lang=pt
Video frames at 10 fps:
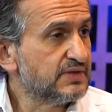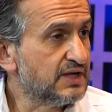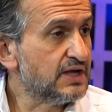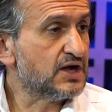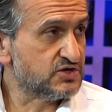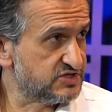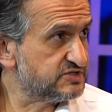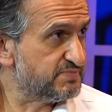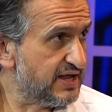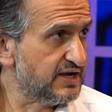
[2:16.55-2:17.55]
Né? É o que a gente
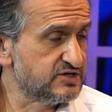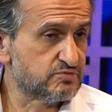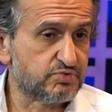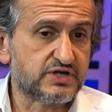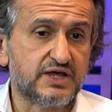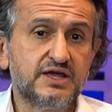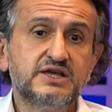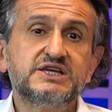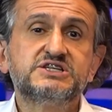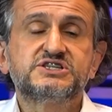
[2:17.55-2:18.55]
espera é isso, porque
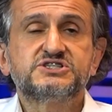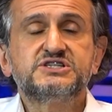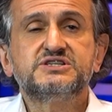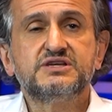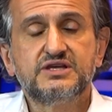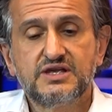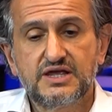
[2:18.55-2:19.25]
se a gente